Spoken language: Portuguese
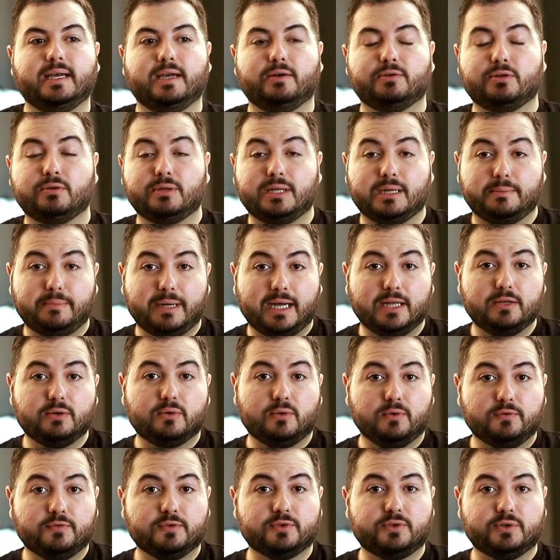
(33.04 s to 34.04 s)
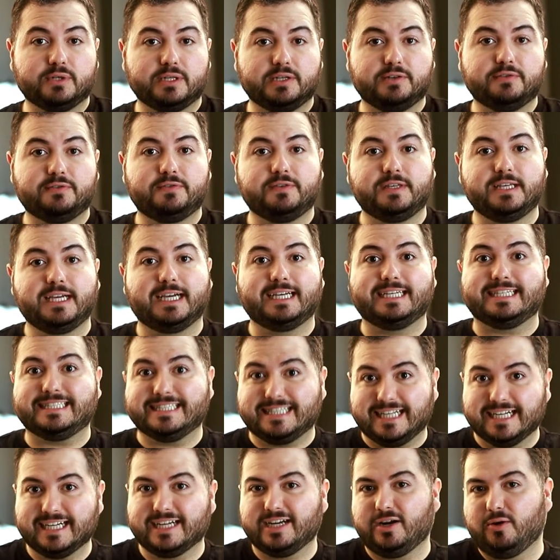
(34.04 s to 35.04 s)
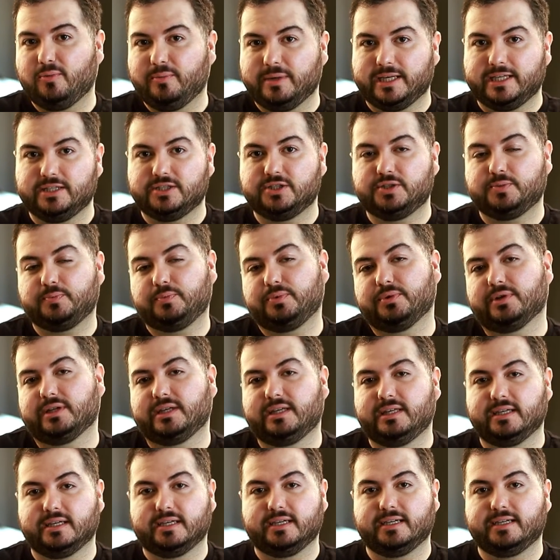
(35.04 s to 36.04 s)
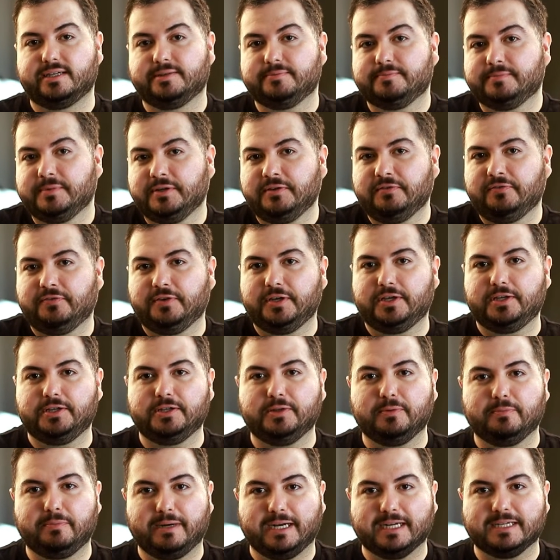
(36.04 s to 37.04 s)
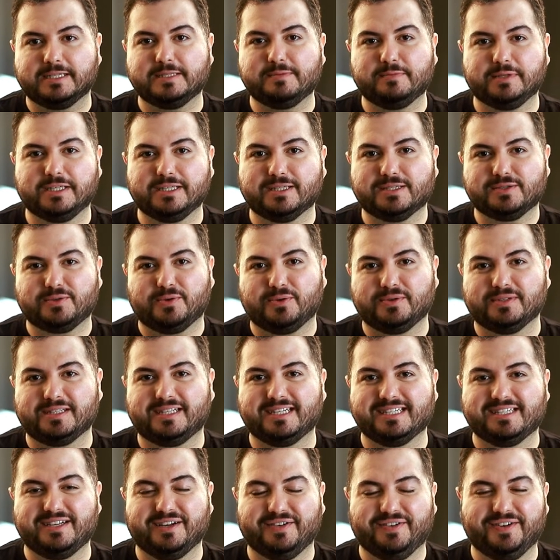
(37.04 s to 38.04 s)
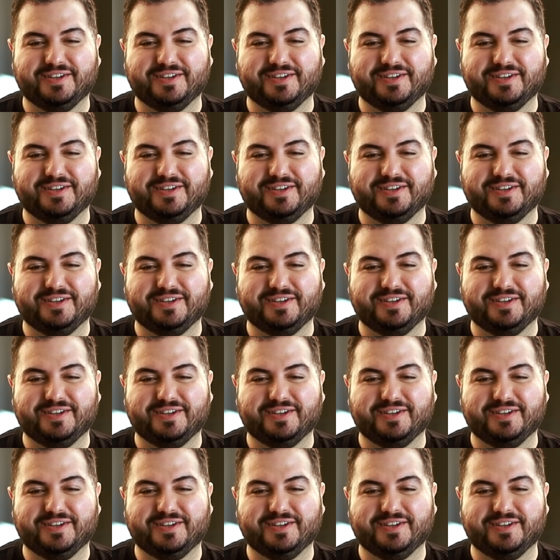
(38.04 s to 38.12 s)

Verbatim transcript: eu não trabalho com fotografia integralmente porque, enfim, não paga as minhas contas a